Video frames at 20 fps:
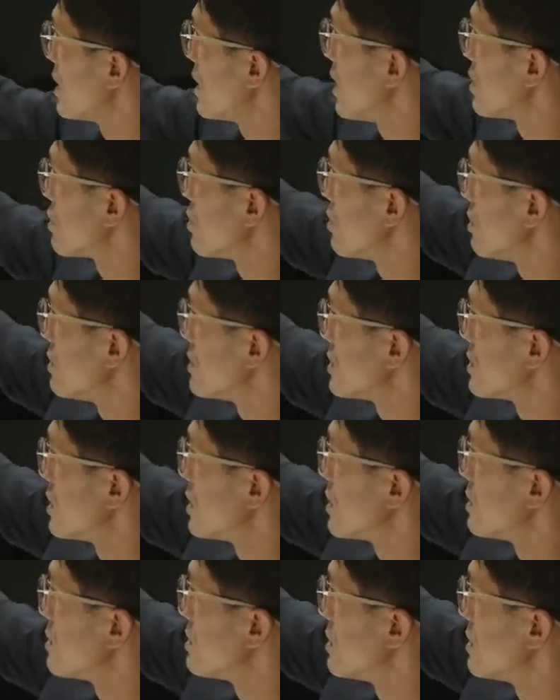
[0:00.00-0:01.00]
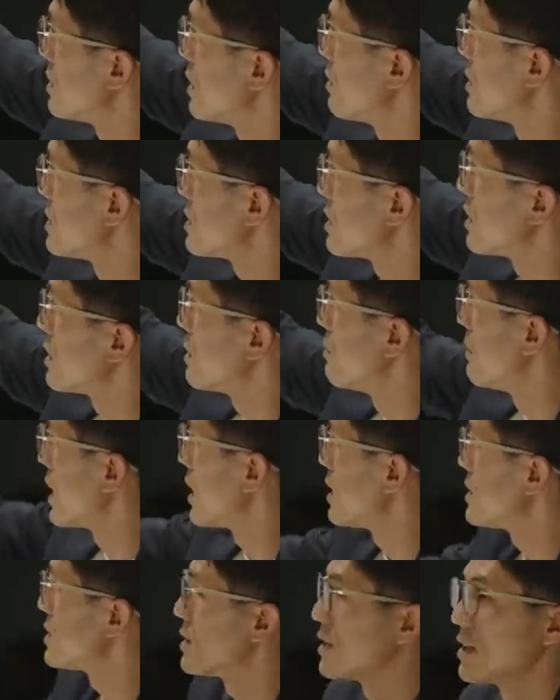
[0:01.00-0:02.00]
わり、あとディフェンスラインに
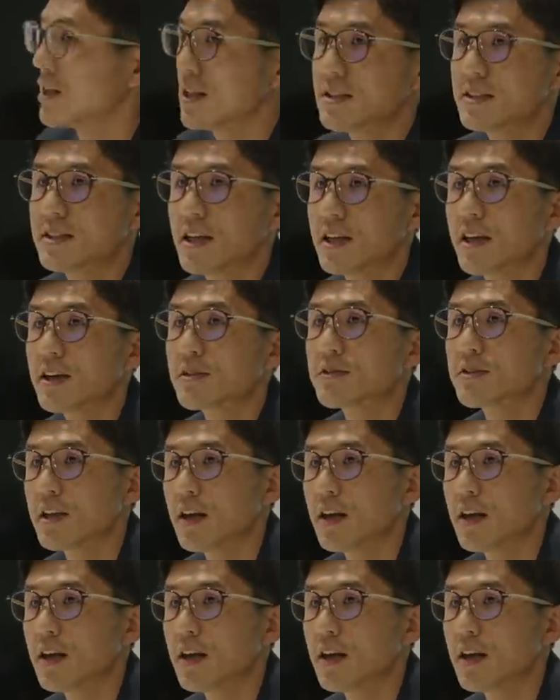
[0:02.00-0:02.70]
任せてねじゃなく